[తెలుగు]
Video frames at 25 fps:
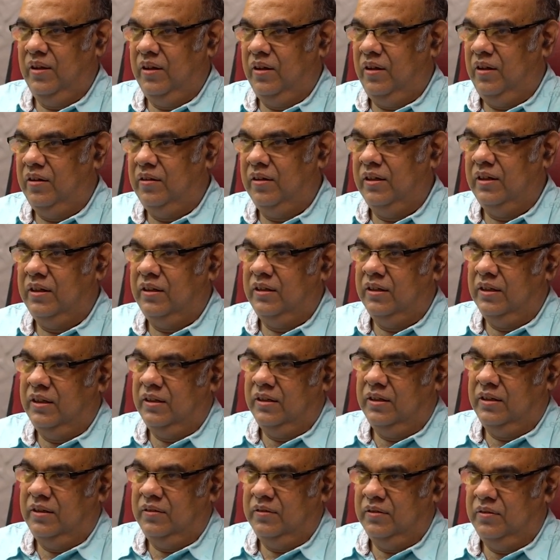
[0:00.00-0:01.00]
కరుణాకరణ్
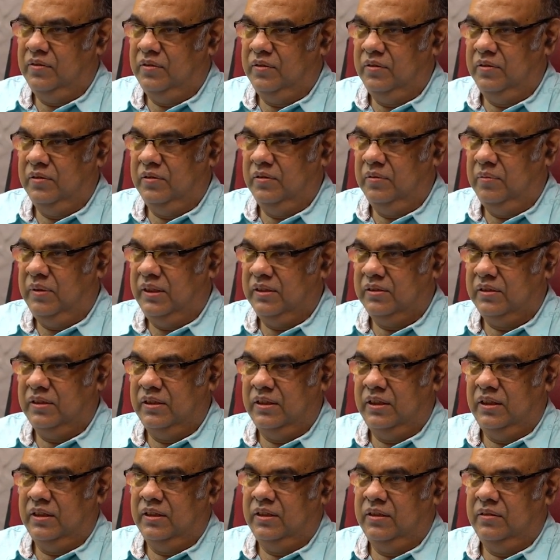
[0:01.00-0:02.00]
గారు కావచ్చు భాస్కర్
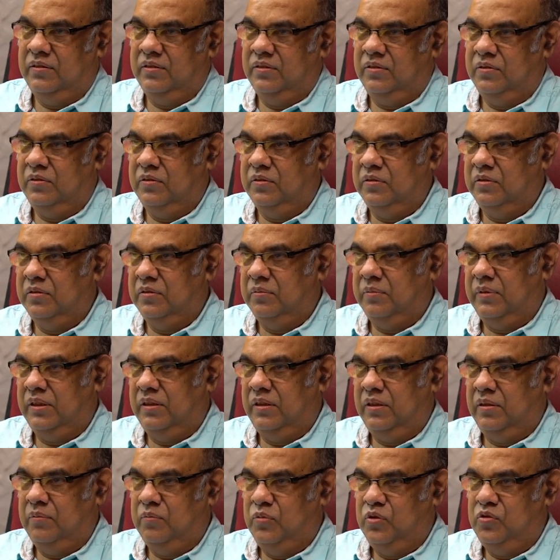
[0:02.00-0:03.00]
గారు కావచ్చు మన
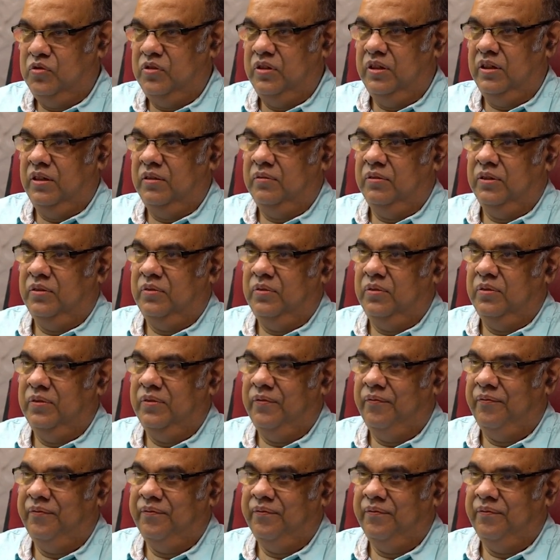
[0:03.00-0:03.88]
బుజ్జి కావచ్చు